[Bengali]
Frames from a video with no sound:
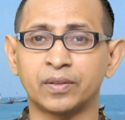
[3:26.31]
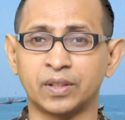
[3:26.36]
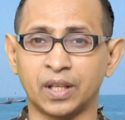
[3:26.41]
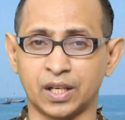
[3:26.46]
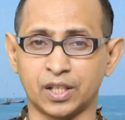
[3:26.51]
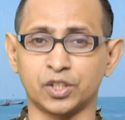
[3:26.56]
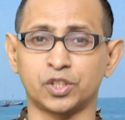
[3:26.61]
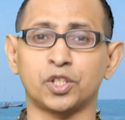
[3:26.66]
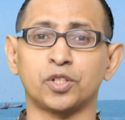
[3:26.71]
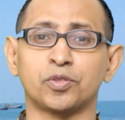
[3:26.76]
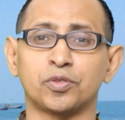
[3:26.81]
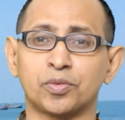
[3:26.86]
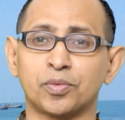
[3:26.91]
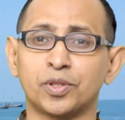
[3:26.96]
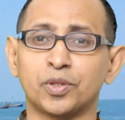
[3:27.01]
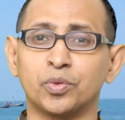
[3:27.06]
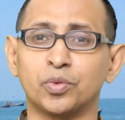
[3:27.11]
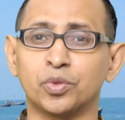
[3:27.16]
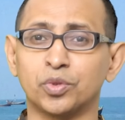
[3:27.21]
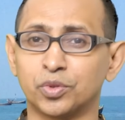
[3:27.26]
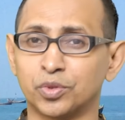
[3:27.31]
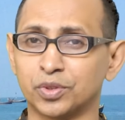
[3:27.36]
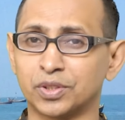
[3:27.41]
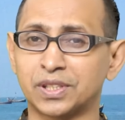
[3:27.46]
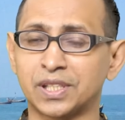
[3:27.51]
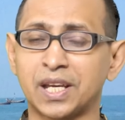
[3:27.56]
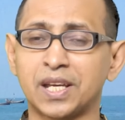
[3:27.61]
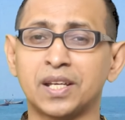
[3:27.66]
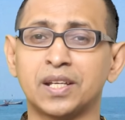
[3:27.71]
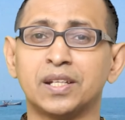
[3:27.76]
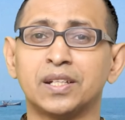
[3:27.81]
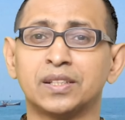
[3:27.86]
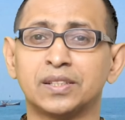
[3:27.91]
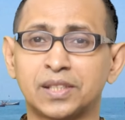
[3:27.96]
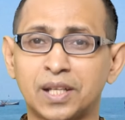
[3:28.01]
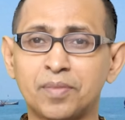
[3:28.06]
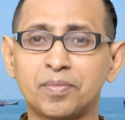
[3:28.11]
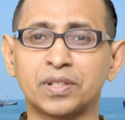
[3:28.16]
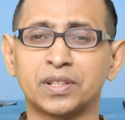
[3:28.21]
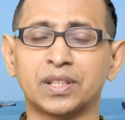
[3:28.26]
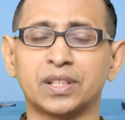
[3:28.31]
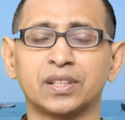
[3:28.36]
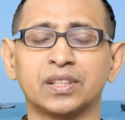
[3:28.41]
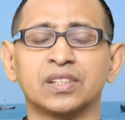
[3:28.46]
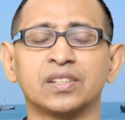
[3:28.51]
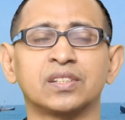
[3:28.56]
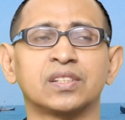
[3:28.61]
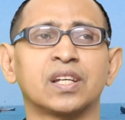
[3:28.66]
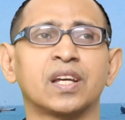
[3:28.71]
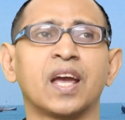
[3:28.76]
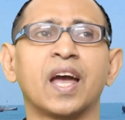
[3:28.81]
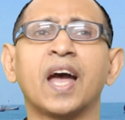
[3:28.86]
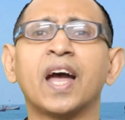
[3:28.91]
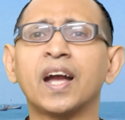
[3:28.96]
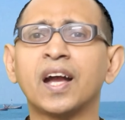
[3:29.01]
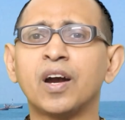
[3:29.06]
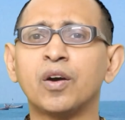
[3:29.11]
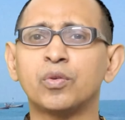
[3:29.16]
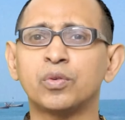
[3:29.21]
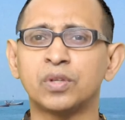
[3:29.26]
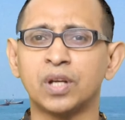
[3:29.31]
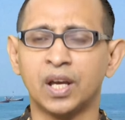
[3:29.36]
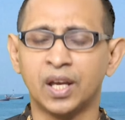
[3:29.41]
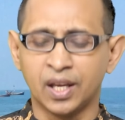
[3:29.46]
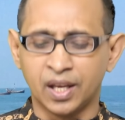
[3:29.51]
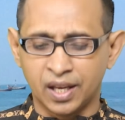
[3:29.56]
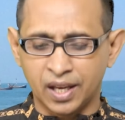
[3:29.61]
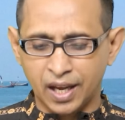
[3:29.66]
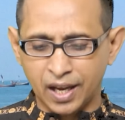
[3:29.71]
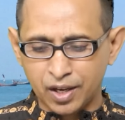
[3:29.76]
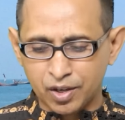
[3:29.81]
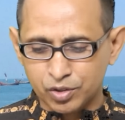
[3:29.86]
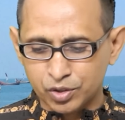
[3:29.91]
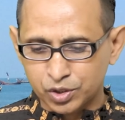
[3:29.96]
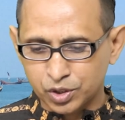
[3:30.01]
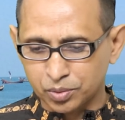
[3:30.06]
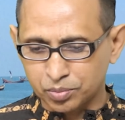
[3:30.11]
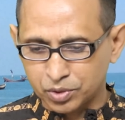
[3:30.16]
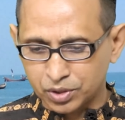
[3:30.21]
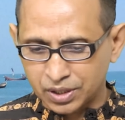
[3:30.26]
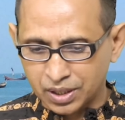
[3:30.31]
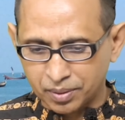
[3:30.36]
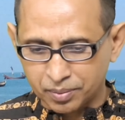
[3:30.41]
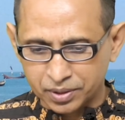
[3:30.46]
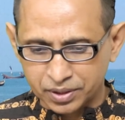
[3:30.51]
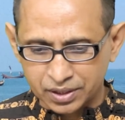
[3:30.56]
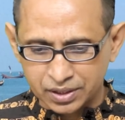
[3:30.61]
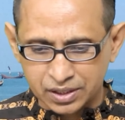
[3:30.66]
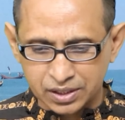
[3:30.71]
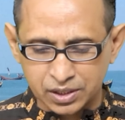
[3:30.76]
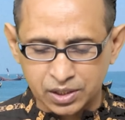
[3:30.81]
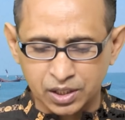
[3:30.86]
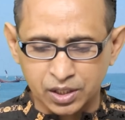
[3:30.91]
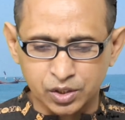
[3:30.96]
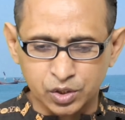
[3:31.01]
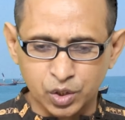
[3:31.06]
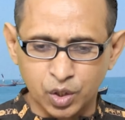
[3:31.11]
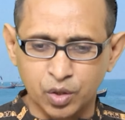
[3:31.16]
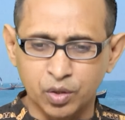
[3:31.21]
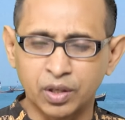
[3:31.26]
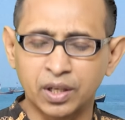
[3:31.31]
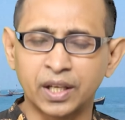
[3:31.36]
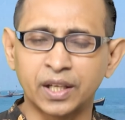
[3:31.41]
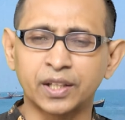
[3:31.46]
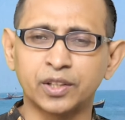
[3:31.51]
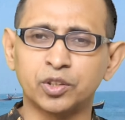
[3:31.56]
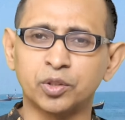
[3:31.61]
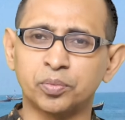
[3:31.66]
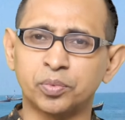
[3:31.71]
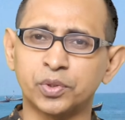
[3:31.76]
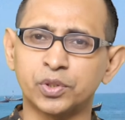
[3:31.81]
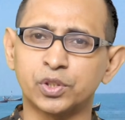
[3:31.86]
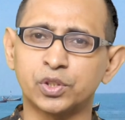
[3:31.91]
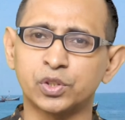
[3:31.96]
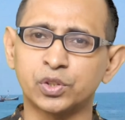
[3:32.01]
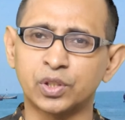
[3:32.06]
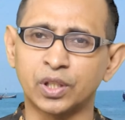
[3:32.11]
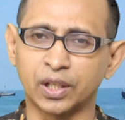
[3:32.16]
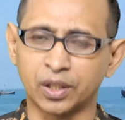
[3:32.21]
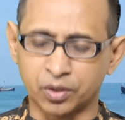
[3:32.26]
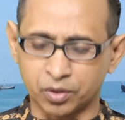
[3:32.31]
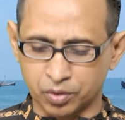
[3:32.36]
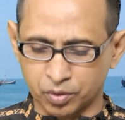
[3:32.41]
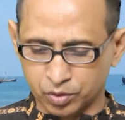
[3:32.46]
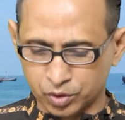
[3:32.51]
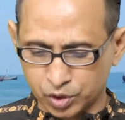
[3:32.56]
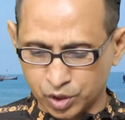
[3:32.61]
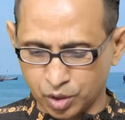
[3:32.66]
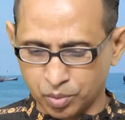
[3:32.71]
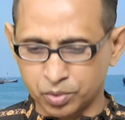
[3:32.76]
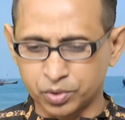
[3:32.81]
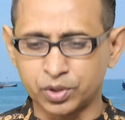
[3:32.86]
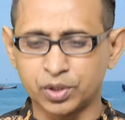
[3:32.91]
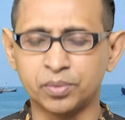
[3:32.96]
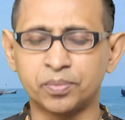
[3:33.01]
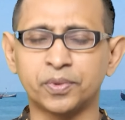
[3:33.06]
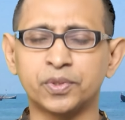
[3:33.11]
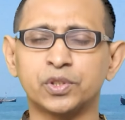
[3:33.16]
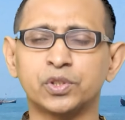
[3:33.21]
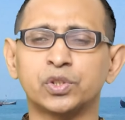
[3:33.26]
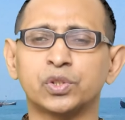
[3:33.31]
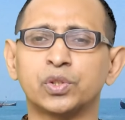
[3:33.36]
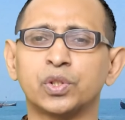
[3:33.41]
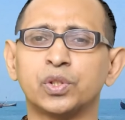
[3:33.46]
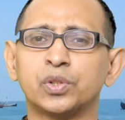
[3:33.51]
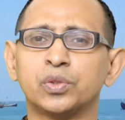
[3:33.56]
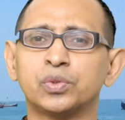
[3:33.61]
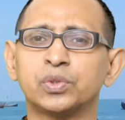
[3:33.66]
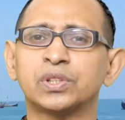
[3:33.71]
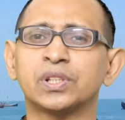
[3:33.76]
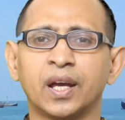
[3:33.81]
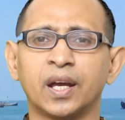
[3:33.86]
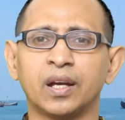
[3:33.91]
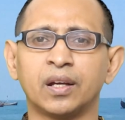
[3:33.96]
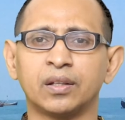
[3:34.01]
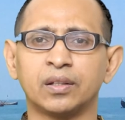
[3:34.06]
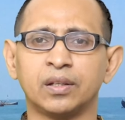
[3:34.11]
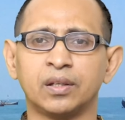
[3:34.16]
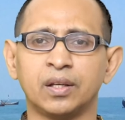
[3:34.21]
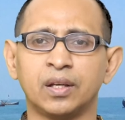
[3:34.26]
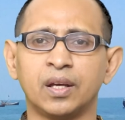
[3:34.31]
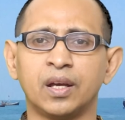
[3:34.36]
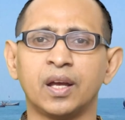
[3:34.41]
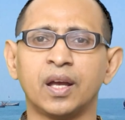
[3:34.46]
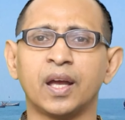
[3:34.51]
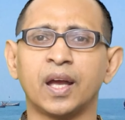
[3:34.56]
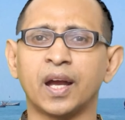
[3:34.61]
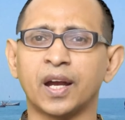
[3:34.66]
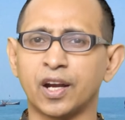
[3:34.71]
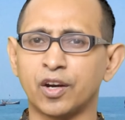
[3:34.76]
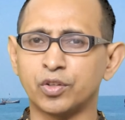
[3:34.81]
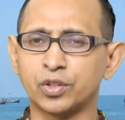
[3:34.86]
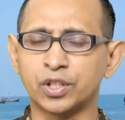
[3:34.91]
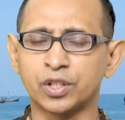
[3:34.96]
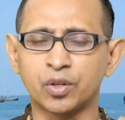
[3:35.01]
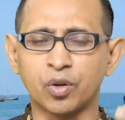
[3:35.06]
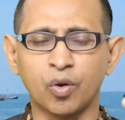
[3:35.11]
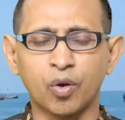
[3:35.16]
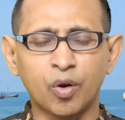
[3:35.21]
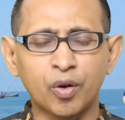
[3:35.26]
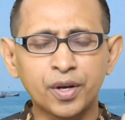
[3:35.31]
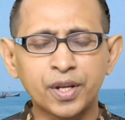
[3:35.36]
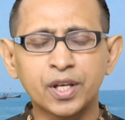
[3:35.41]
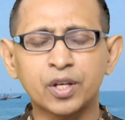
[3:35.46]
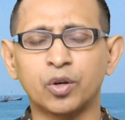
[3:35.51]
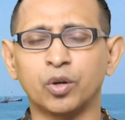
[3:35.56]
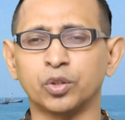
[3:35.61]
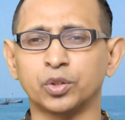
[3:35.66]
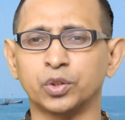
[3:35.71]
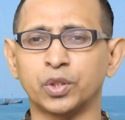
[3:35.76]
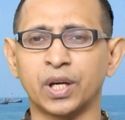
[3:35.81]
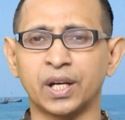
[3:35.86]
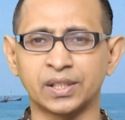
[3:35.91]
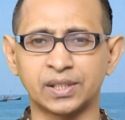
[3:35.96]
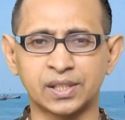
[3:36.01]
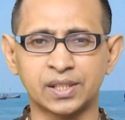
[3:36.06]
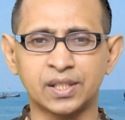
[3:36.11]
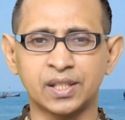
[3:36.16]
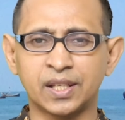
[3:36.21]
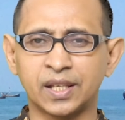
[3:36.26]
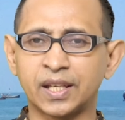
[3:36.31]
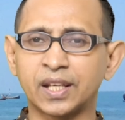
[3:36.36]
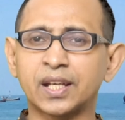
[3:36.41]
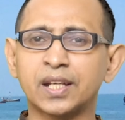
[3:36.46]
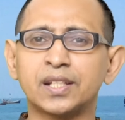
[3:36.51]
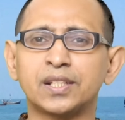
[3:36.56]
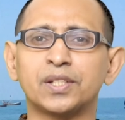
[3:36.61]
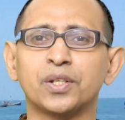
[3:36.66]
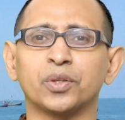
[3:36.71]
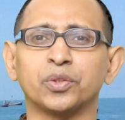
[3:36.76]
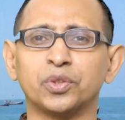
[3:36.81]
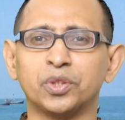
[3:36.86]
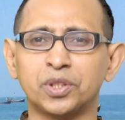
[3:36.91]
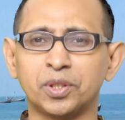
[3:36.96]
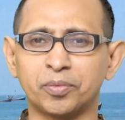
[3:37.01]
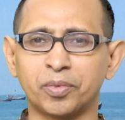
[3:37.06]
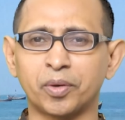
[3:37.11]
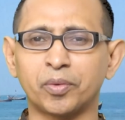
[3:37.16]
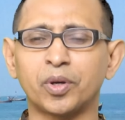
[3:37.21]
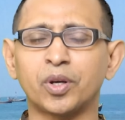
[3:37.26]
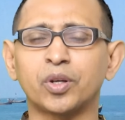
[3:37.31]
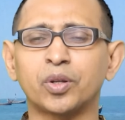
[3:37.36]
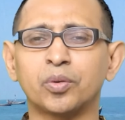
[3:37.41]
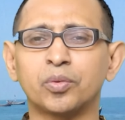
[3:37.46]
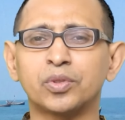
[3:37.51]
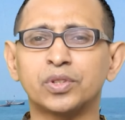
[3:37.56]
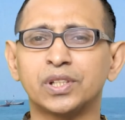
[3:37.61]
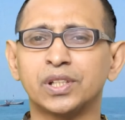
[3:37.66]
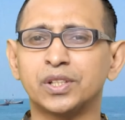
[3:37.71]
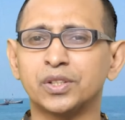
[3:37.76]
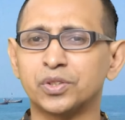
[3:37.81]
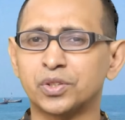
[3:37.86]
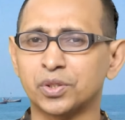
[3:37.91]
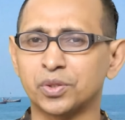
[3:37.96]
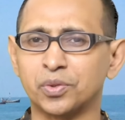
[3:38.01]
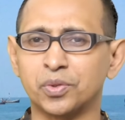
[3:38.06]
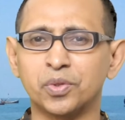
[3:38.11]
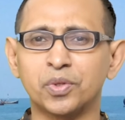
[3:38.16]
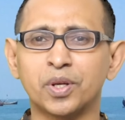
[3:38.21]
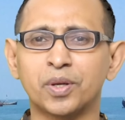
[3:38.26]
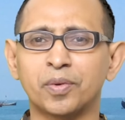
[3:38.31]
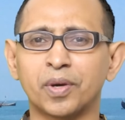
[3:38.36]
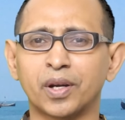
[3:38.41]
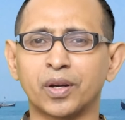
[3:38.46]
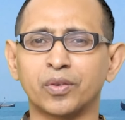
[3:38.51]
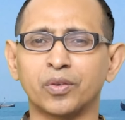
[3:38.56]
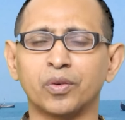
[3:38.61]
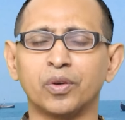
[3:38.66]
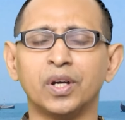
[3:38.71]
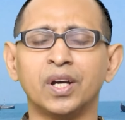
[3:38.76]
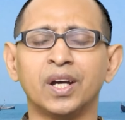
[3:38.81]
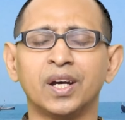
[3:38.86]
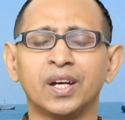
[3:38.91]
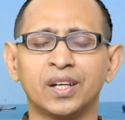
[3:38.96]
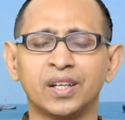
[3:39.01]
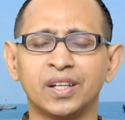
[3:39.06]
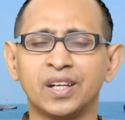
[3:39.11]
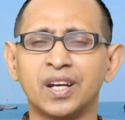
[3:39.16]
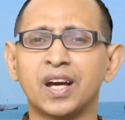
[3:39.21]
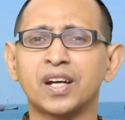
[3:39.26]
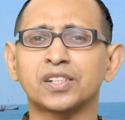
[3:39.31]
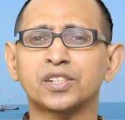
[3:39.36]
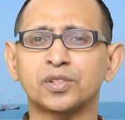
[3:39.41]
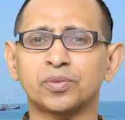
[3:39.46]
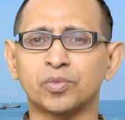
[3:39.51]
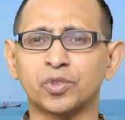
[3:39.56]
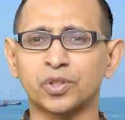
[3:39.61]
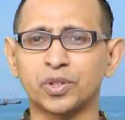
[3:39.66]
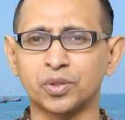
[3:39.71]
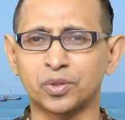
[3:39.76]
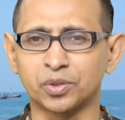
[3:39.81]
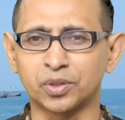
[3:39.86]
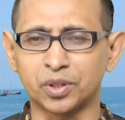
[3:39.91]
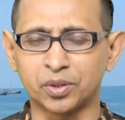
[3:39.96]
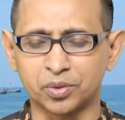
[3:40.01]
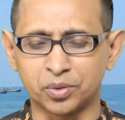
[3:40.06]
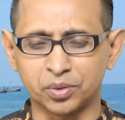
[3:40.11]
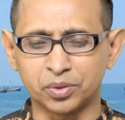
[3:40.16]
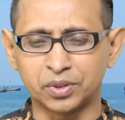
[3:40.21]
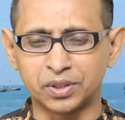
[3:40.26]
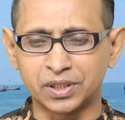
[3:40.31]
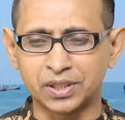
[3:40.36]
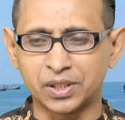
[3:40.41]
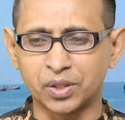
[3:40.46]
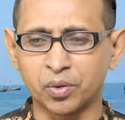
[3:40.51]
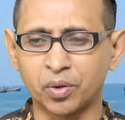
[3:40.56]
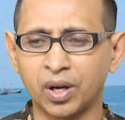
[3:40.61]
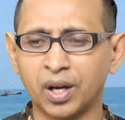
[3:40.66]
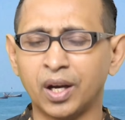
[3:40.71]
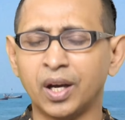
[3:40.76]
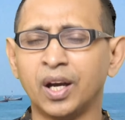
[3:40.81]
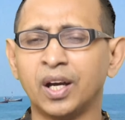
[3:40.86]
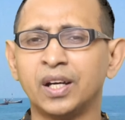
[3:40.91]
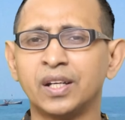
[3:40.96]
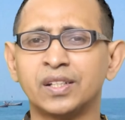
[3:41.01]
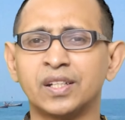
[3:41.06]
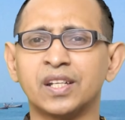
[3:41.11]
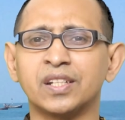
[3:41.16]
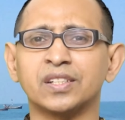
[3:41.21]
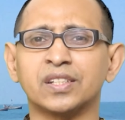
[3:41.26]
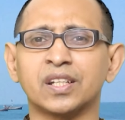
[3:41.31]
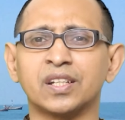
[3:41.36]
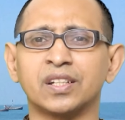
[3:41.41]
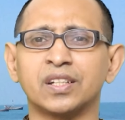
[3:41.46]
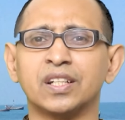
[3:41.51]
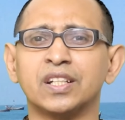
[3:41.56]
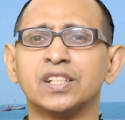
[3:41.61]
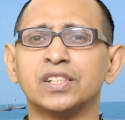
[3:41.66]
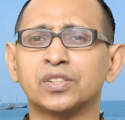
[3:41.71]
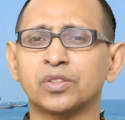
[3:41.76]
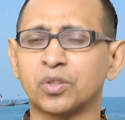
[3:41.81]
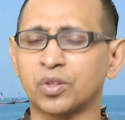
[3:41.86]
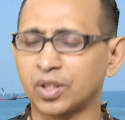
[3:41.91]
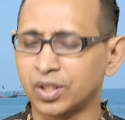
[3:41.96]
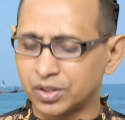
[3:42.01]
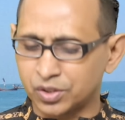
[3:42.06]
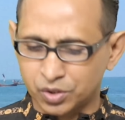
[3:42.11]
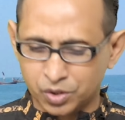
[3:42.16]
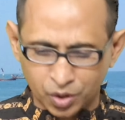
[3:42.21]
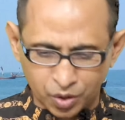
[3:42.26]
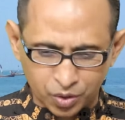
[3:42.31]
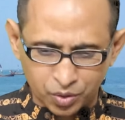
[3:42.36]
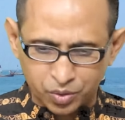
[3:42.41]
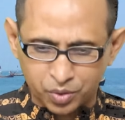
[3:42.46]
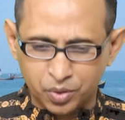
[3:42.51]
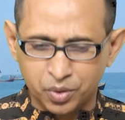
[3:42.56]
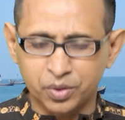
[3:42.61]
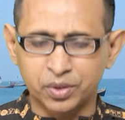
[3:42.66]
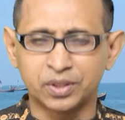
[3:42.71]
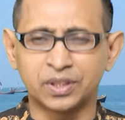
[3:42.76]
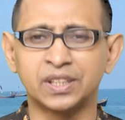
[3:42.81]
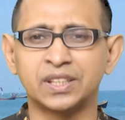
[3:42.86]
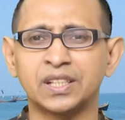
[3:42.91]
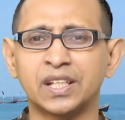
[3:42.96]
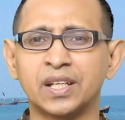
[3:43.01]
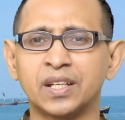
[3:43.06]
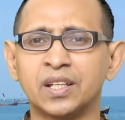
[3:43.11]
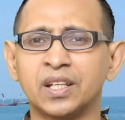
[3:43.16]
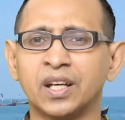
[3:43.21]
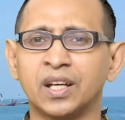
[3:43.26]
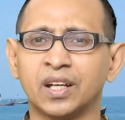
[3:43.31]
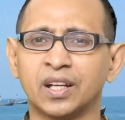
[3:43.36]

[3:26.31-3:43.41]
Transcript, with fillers: তারা সবসময় গুরুত্ব চায় সামনে থাকতে চায় হ্যাং আউট হ্যাং আউট শব্দটি আমাদের দেশে শহর এলাকায় তো পরিচিত এখন সর্বত্রই পরিচিত হয়েছে হ্যাং আউটের অনেক অর্থ আছে এখানে যে অর্থটি ব্যবহার করবো সেটা হচ্ছে ঘুরে বেড়ানো রিল্যাক্স মোডে কোথাও ঘুরতে যাওয়া টেনশন রিলিজ করা চলো ঘুরতে যাই